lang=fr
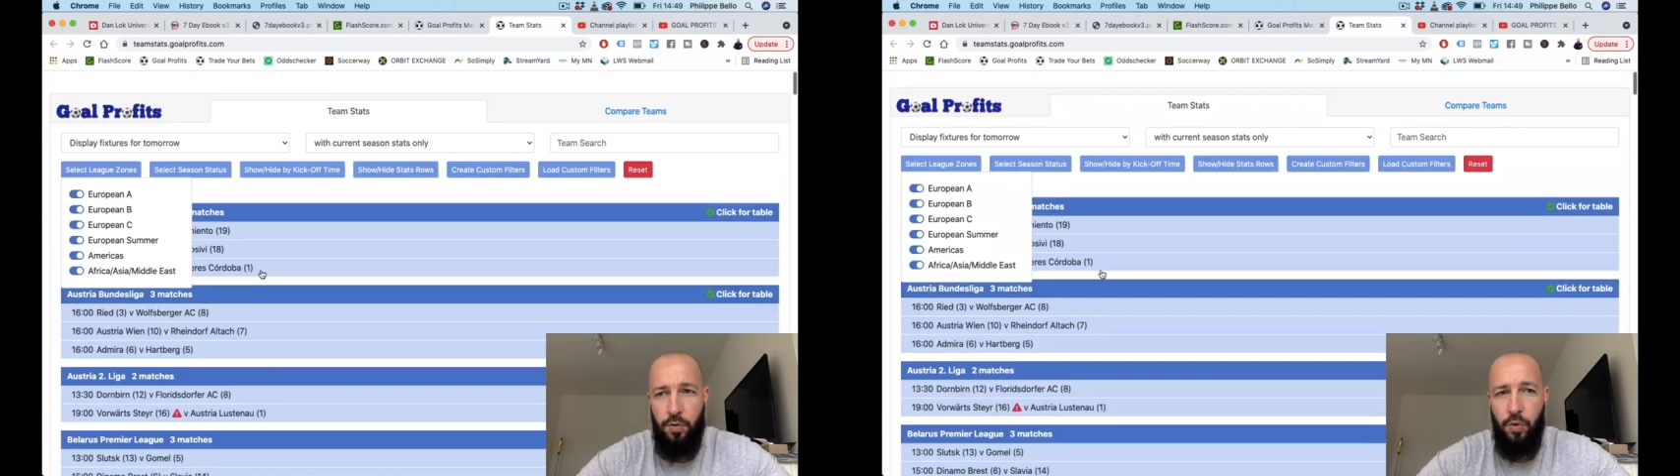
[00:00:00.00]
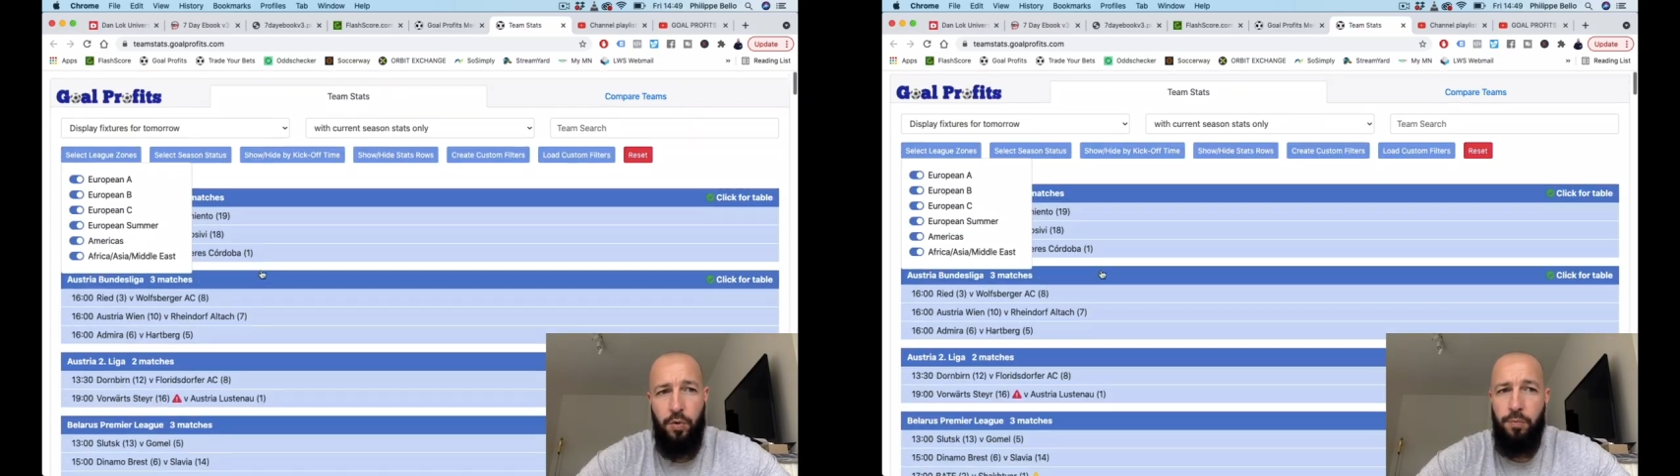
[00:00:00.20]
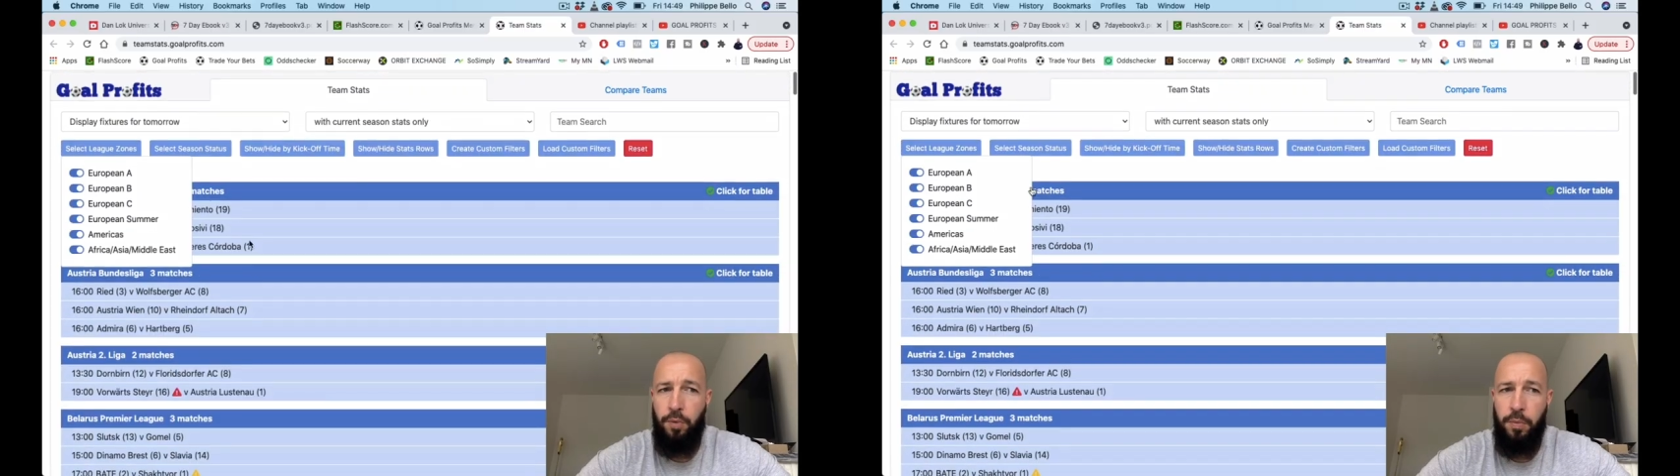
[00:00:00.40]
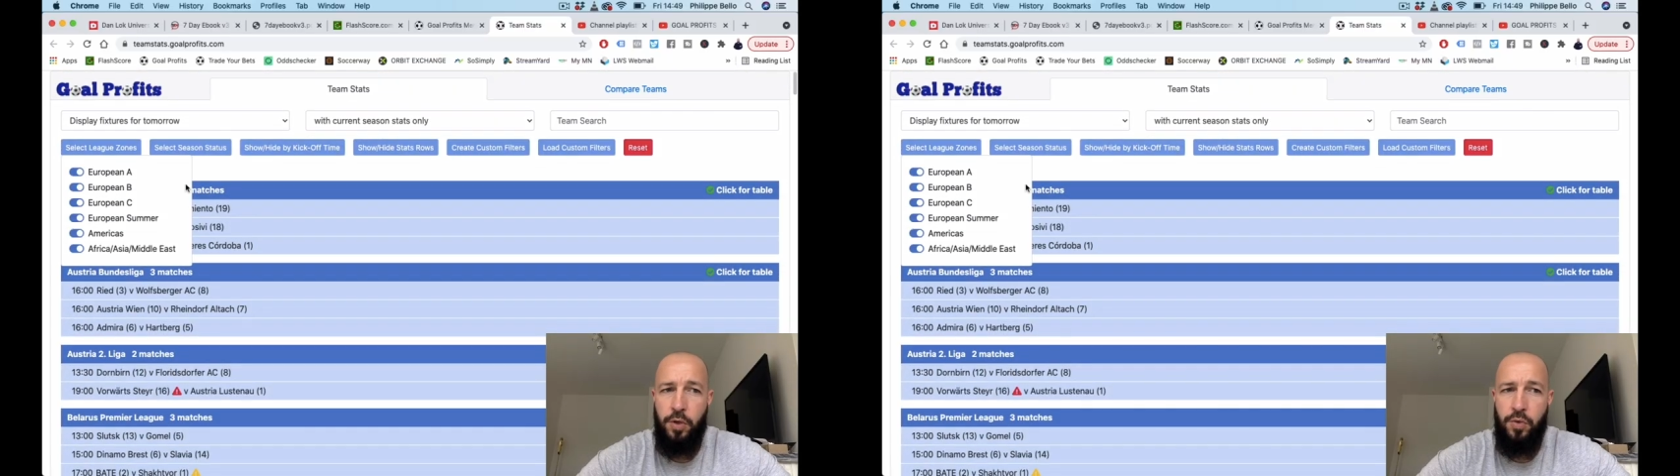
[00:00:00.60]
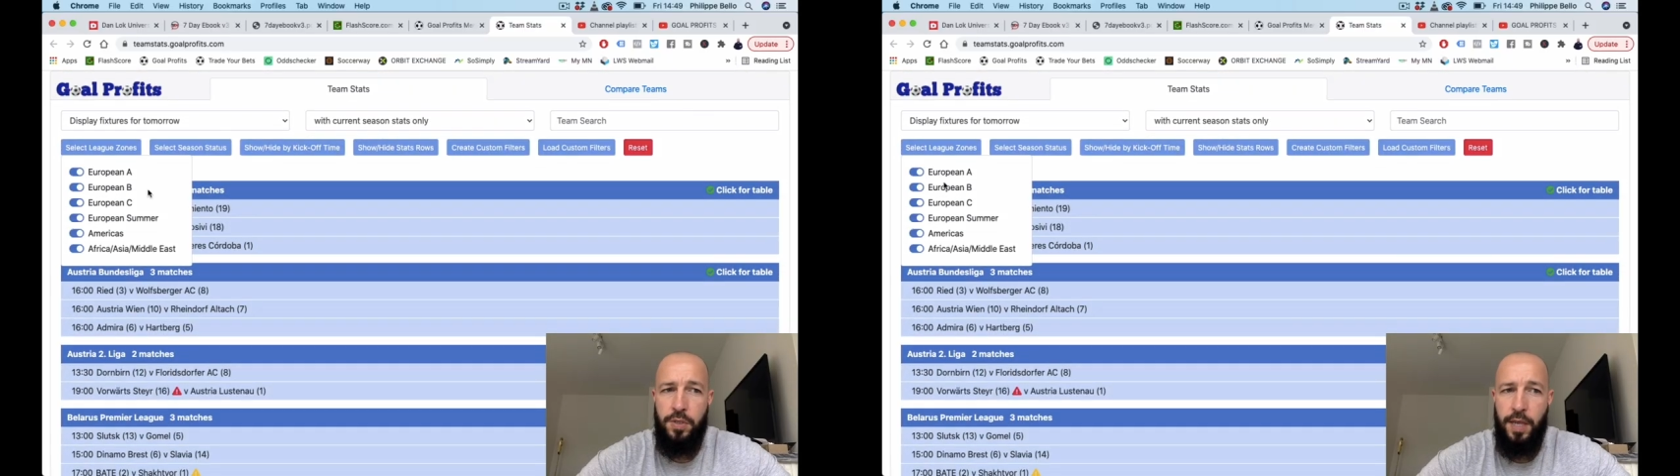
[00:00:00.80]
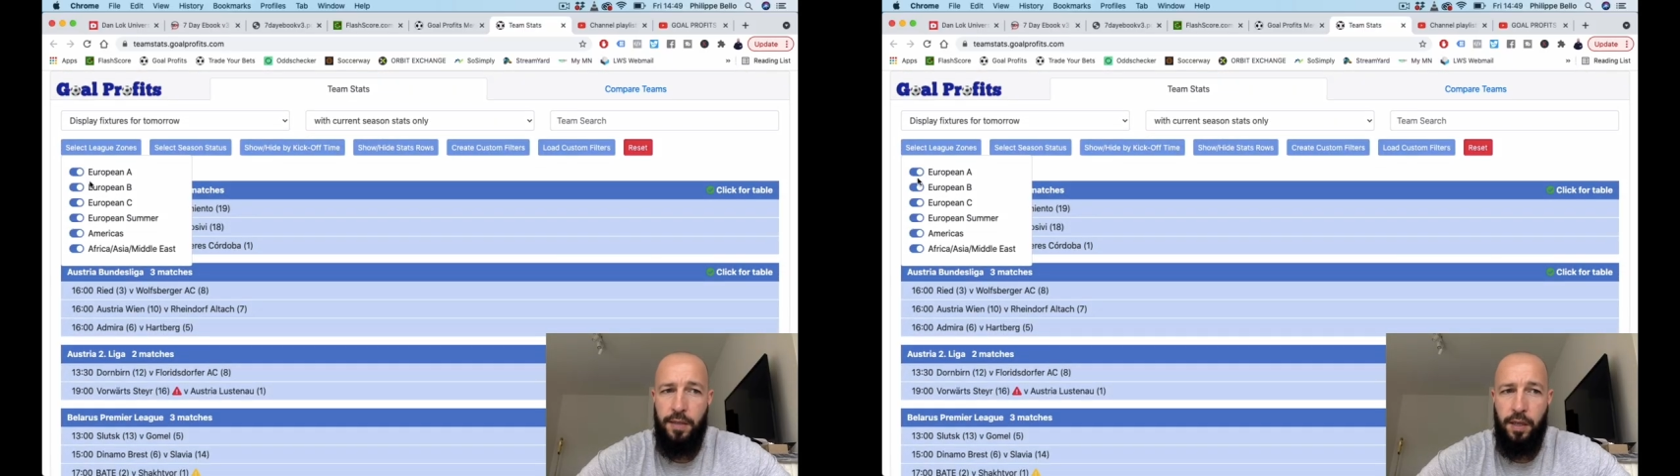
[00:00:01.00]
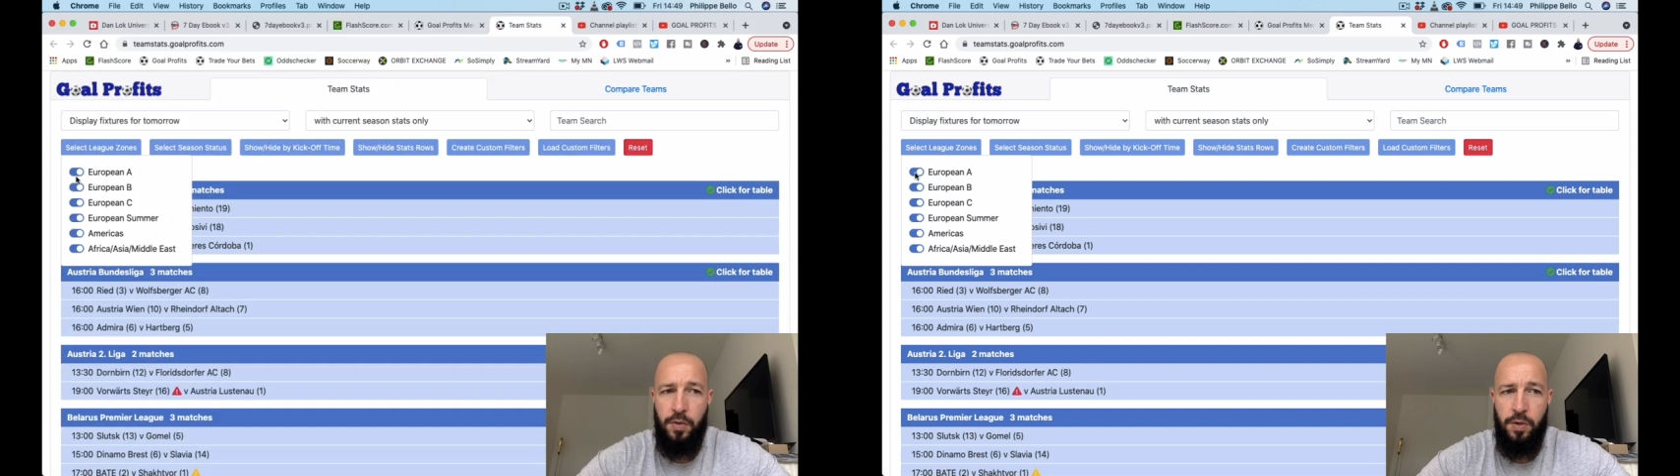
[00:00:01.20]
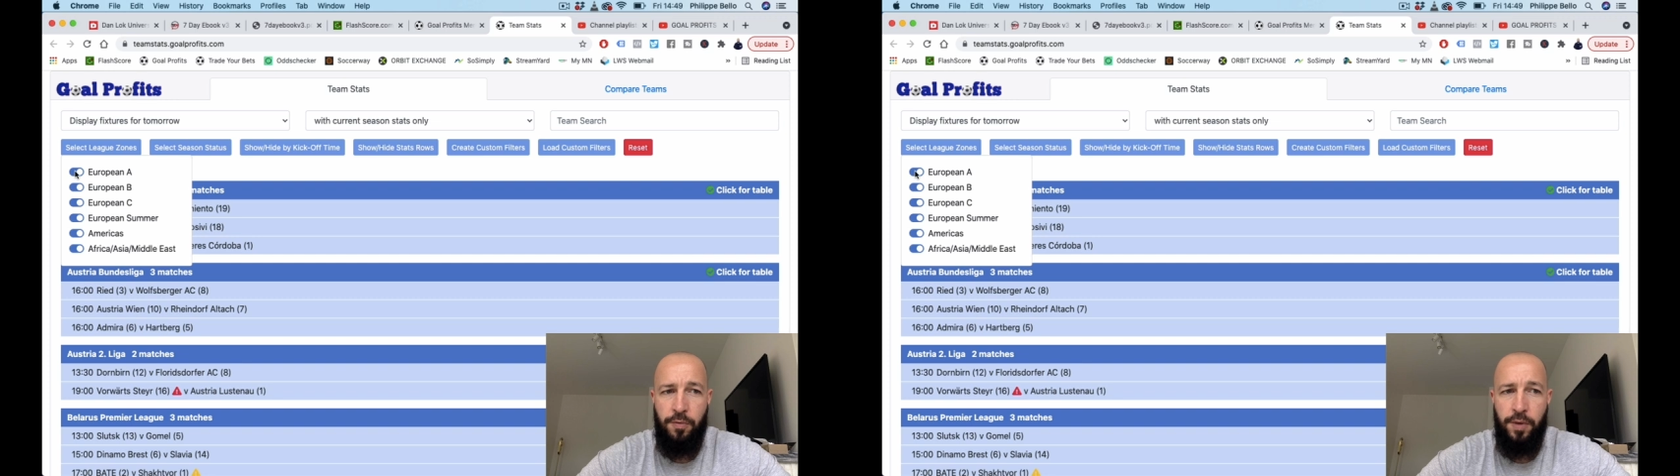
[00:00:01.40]
Donc, première chose qui est
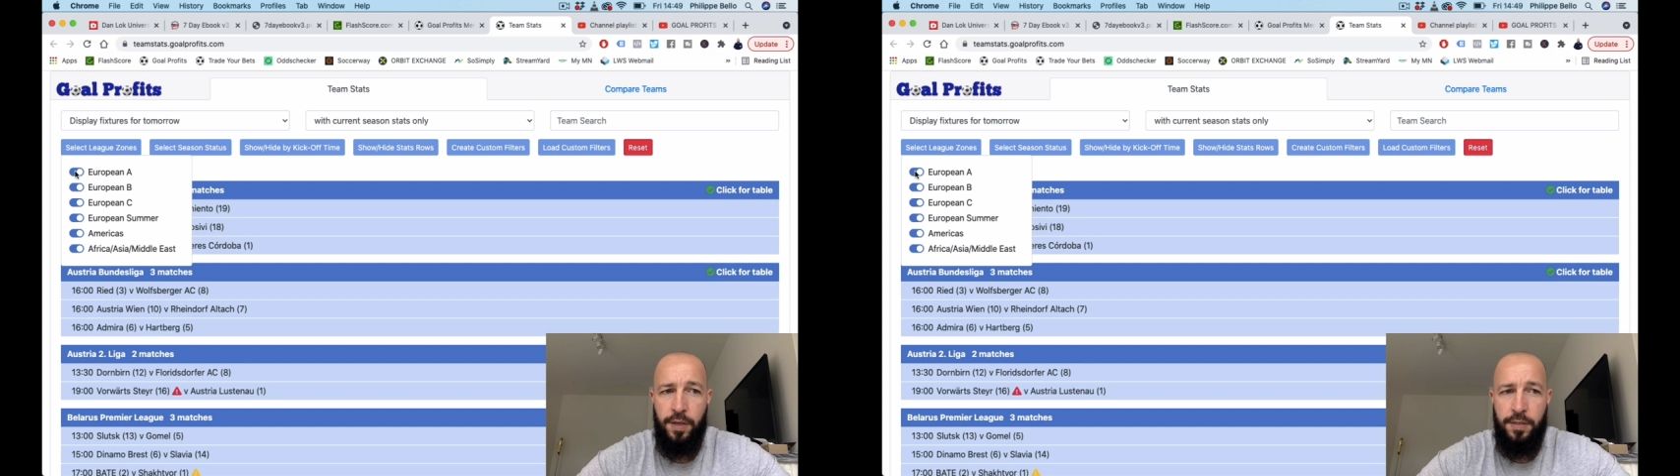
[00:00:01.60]
intéressante à faire,